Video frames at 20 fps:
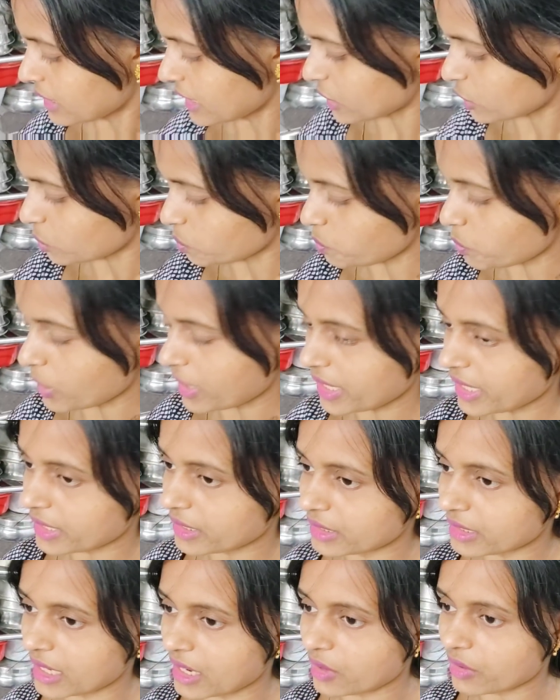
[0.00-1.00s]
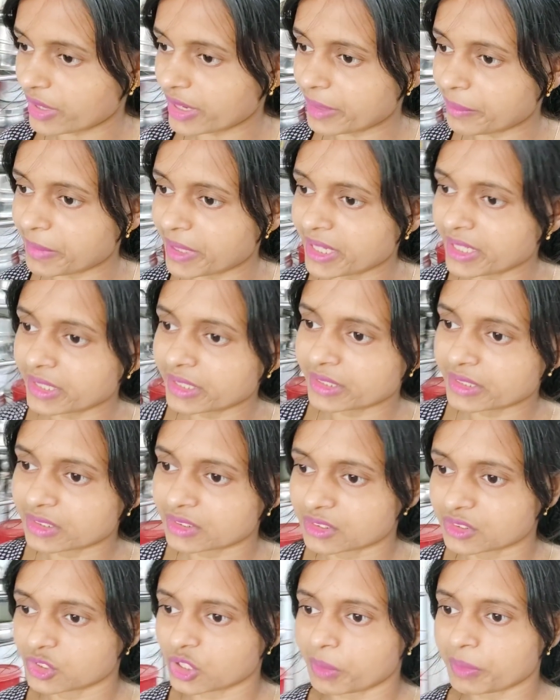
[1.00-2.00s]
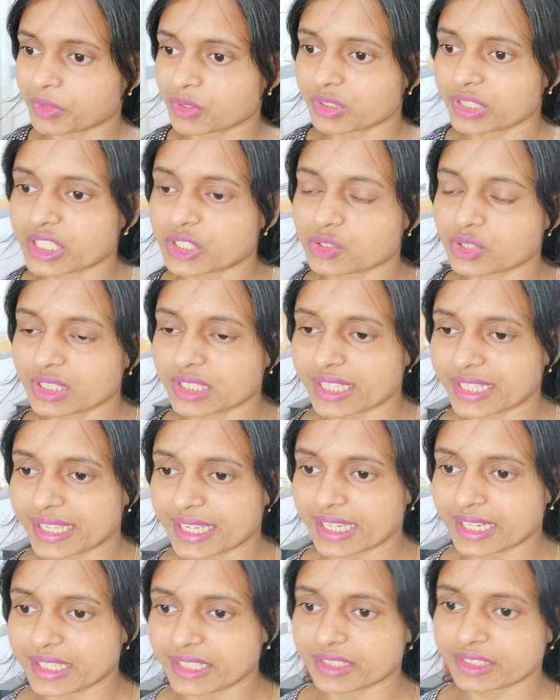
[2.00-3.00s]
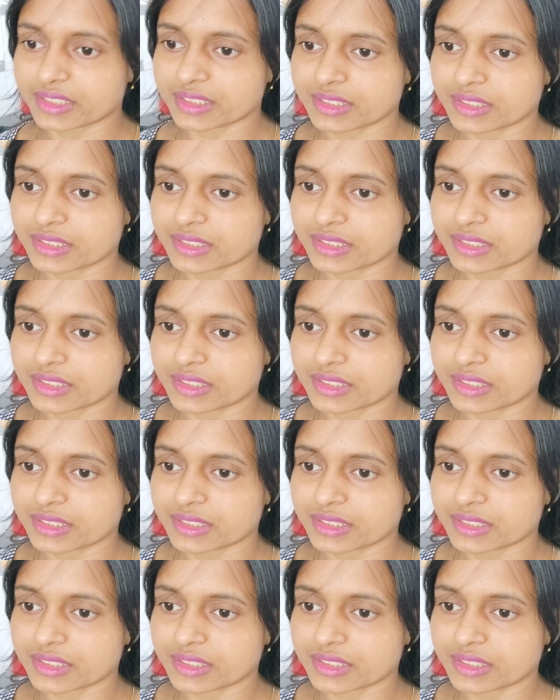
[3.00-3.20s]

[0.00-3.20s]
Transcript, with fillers: একটু পরে খাও হ্যাঁ মা সবে তো খিচুড়িটা খেলি